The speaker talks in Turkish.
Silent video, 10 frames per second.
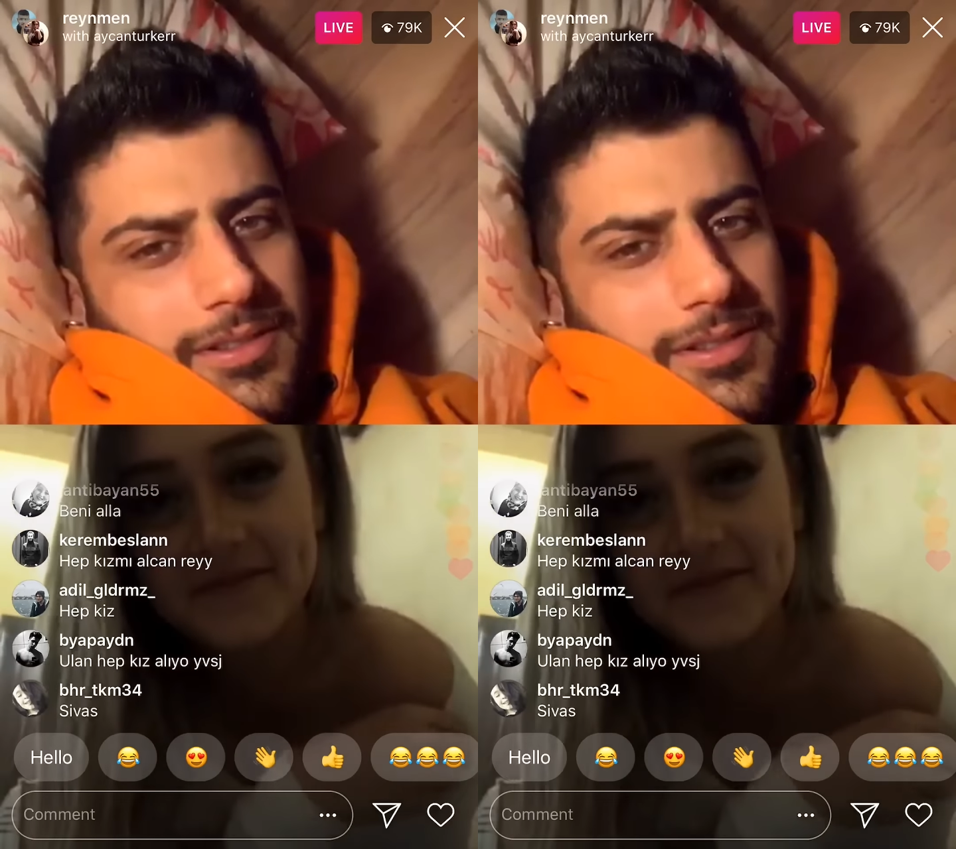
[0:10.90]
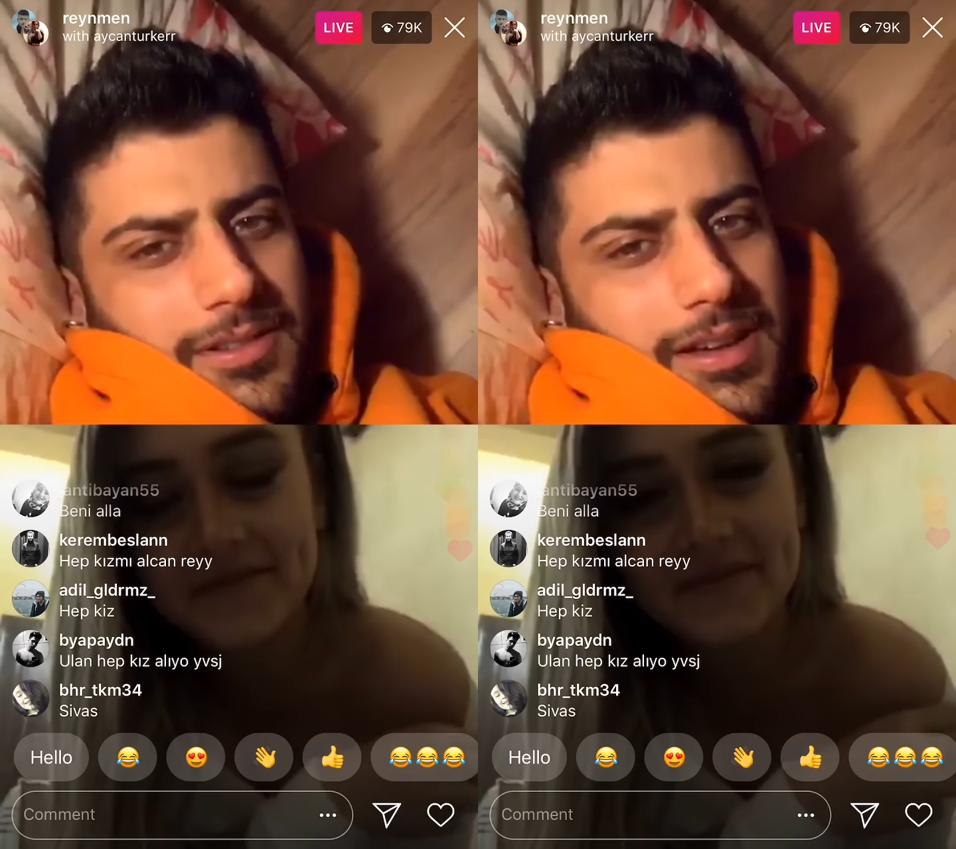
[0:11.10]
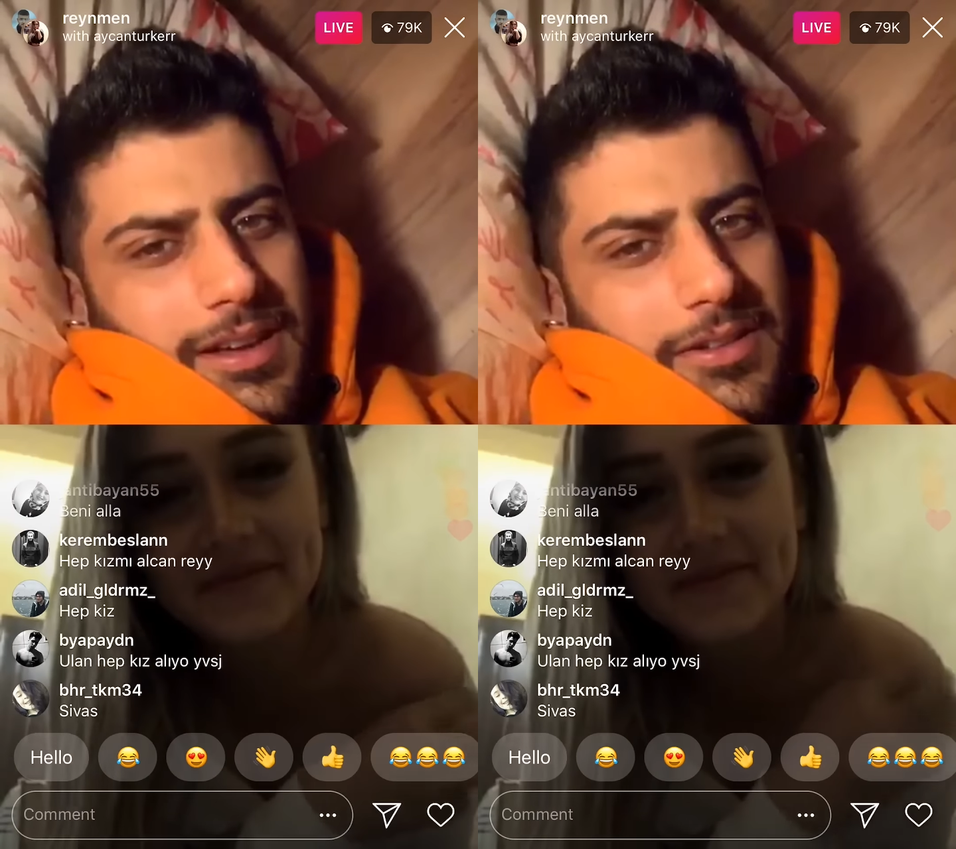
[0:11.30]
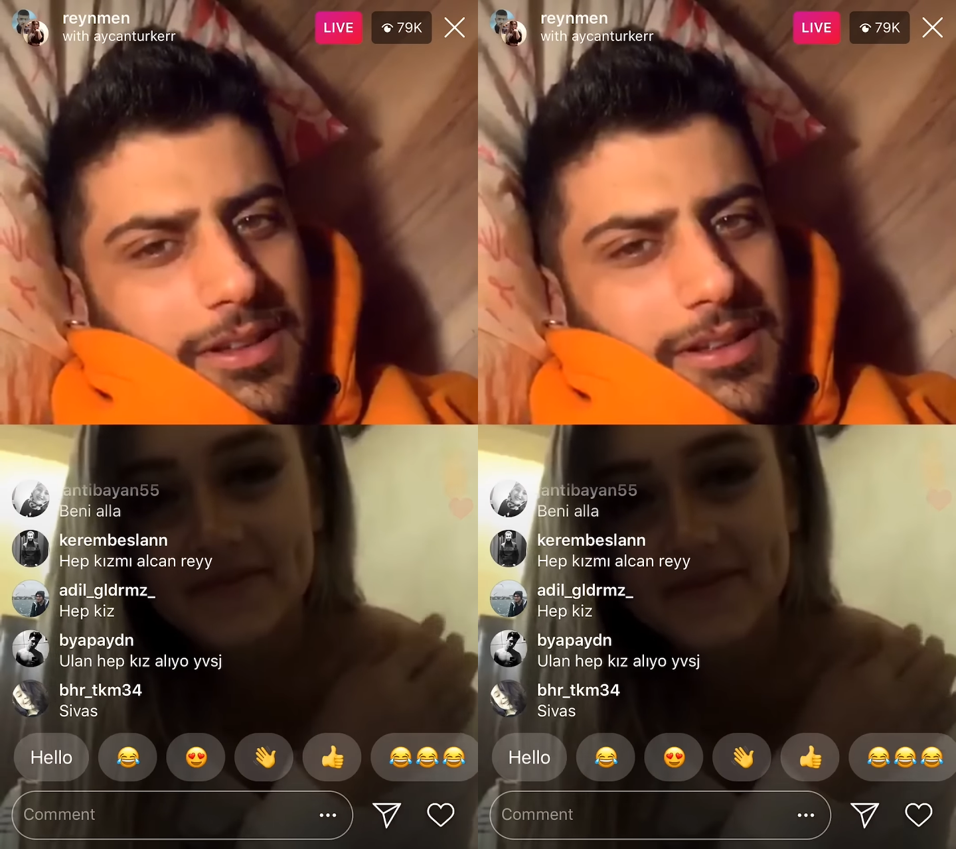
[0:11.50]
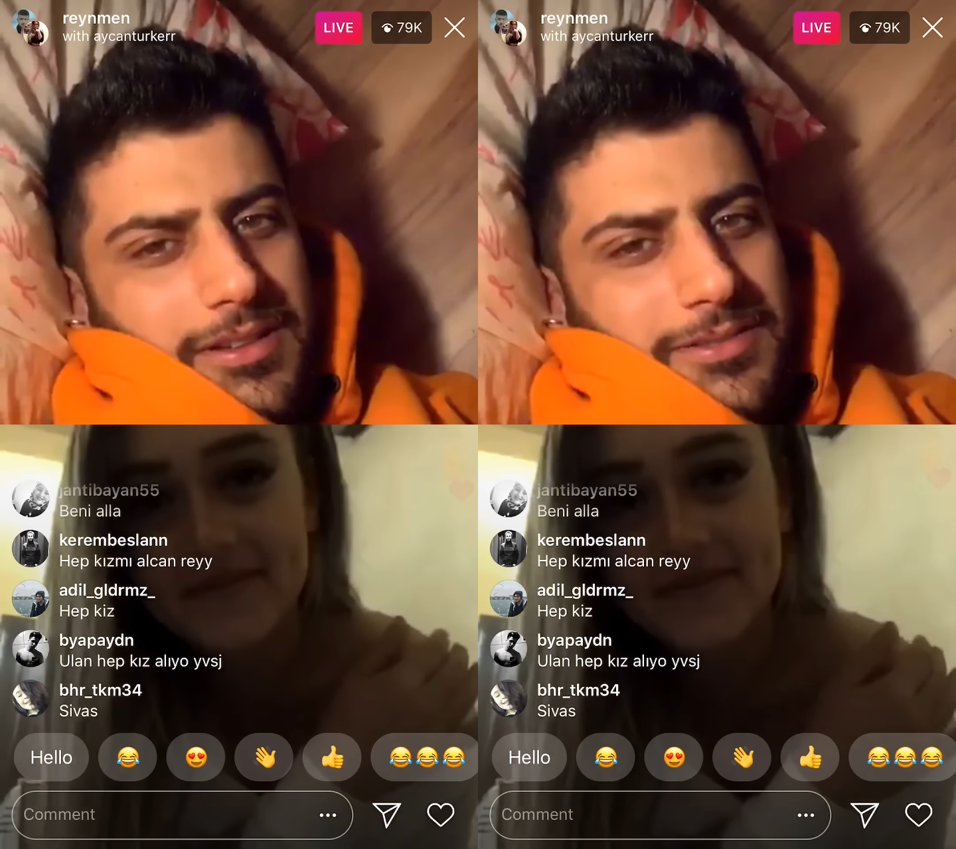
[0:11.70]
Eyvallah.
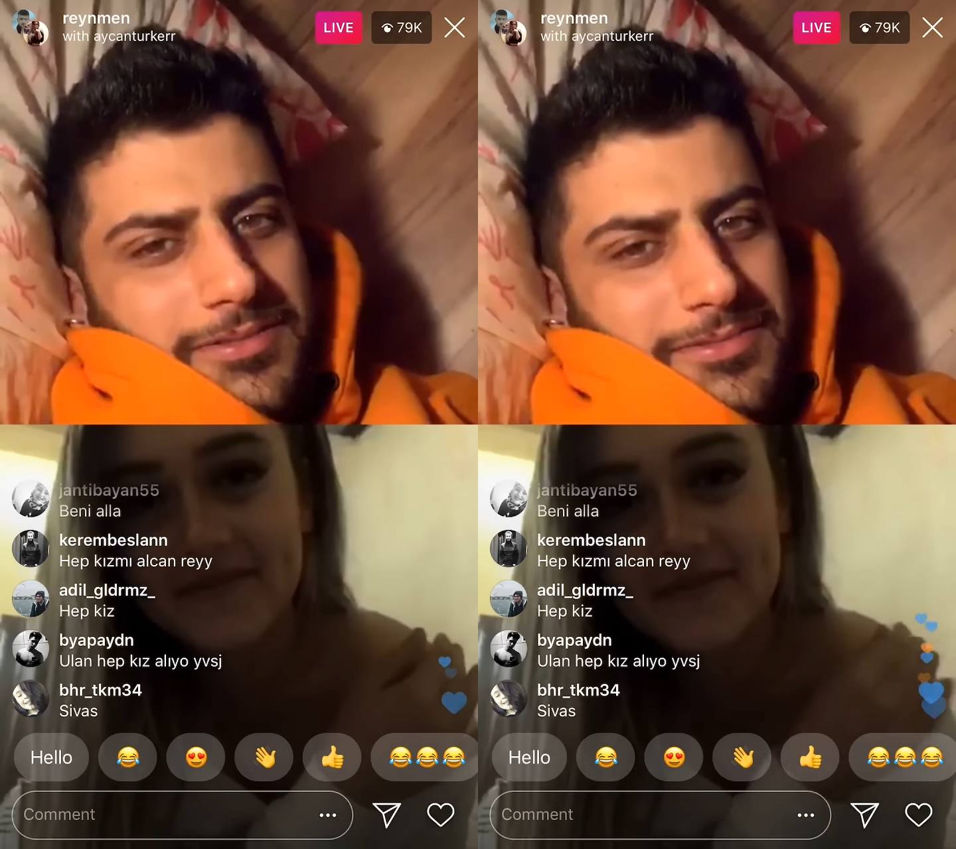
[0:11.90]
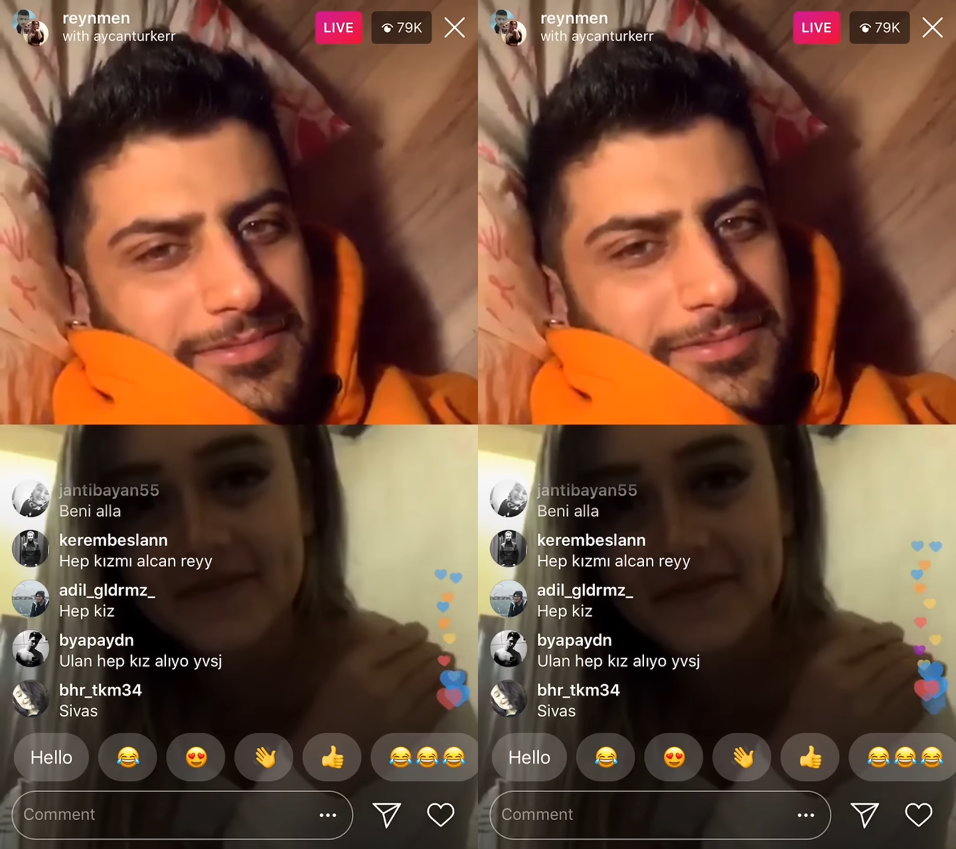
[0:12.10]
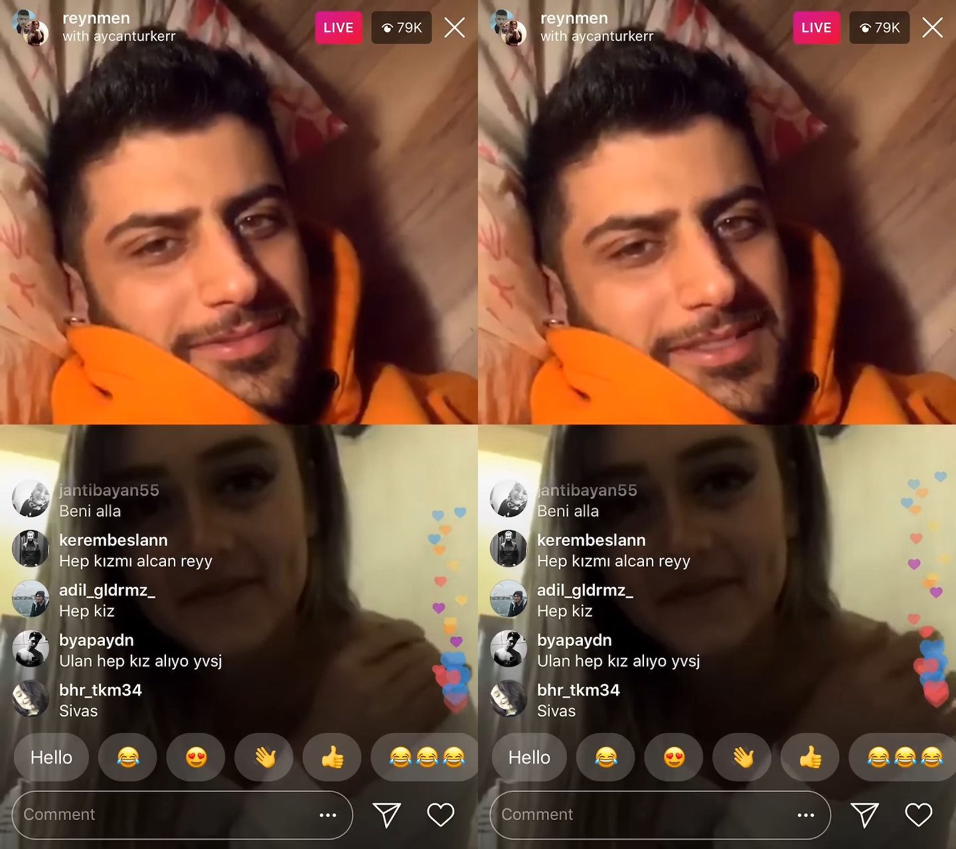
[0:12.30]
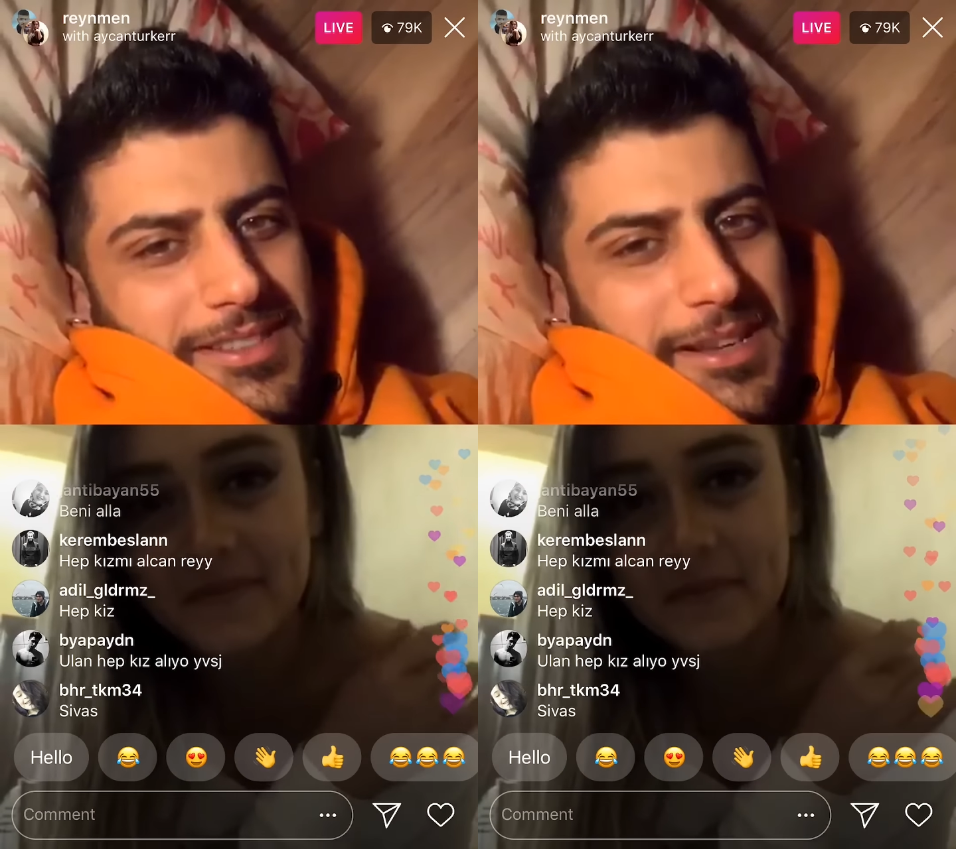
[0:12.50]
Sağ